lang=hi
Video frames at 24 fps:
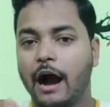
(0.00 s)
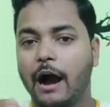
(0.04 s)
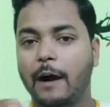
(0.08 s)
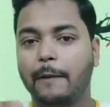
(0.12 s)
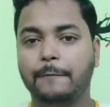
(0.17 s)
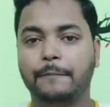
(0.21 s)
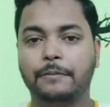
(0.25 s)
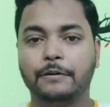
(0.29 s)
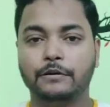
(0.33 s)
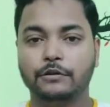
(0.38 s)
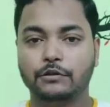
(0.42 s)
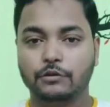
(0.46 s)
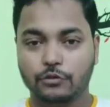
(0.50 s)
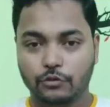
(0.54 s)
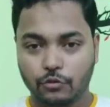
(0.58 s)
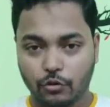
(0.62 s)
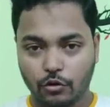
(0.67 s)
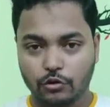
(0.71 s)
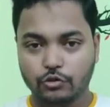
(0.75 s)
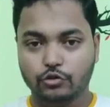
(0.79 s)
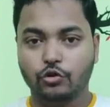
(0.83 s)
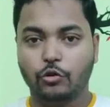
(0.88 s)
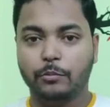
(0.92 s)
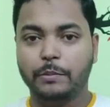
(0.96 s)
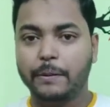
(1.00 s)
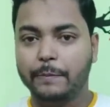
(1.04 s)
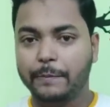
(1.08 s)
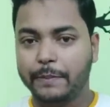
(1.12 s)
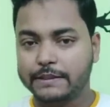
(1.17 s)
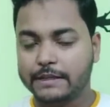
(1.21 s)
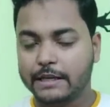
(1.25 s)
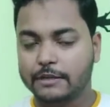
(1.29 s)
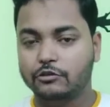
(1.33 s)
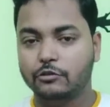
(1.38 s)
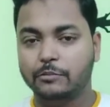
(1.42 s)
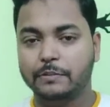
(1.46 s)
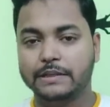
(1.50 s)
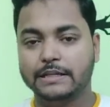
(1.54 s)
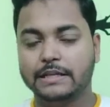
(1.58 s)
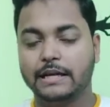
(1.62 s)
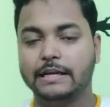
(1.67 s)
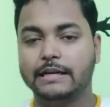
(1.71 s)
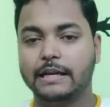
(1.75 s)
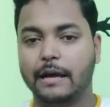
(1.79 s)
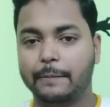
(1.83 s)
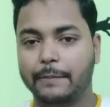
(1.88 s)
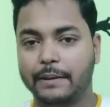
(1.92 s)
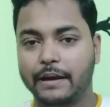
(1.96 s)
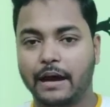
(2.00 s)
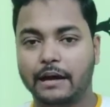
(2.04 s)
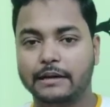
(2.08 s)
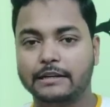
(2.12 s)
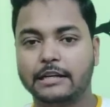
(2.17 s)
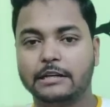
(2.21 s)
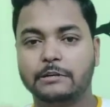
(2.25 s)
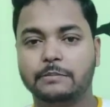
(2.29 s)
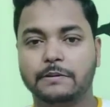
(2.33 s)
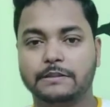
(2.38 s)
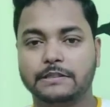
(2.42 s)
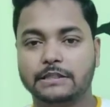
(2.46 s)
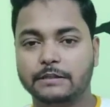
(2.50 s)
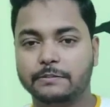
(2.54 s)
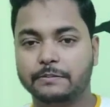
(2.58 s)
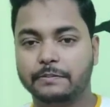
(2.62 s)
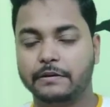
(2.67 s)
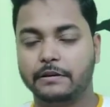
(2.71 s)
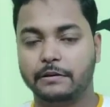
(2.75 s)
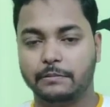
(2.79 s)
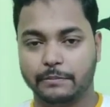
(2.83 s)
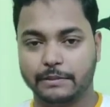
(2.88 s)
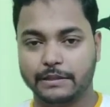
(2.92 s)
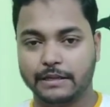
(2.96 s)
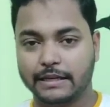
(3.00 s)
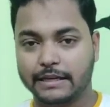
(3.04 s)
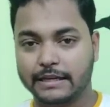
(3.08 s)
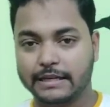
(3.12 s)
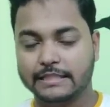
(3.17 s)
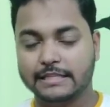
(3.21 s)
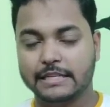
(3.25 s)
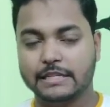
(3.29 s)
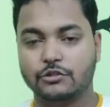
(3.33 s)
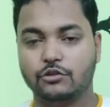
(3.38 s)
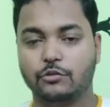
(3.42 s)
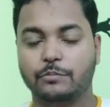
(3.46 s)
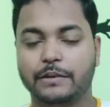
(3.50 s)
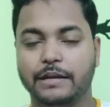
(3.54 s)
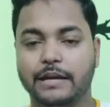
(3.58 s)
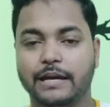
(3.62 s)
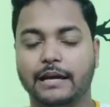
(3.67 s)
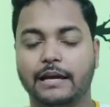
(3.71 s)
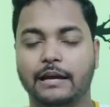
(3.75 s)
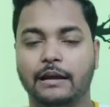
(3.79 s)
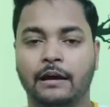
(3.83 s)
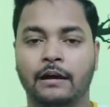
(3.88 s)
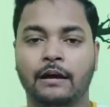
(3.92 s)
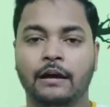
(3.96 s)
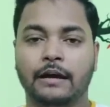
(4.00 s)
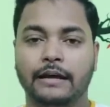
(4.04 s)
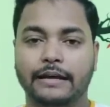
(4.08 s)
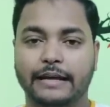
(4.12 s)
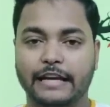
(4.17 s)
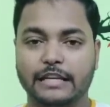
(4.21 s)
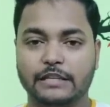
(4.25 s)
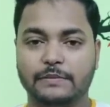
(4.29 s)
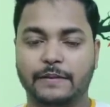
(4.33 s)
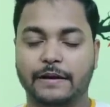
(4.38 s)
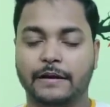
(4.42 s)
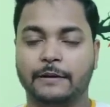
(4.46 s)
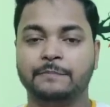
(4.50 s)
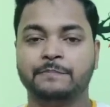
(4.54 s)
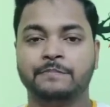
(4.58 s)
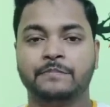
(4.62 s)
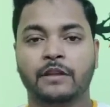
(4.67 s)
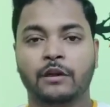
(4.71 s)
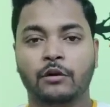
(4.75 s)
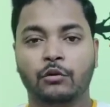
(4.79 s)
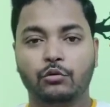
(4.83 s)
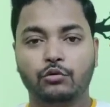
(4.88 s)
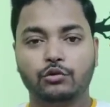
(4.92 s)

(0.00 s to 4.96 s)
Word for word: आपको जो भी पचास रुपीज का यहाँ पे हंड्रेड परसेंट मतलब कि रिचार्ज जो मिलेगा ना कैशबैक